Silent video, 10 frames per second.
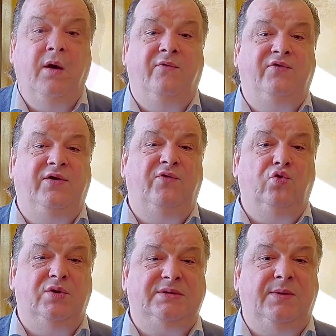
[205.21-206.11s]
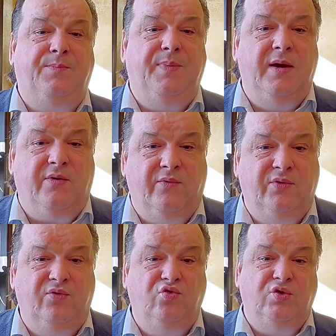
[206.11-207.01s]
В
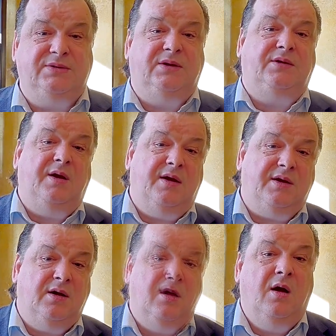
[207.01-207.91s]
91-93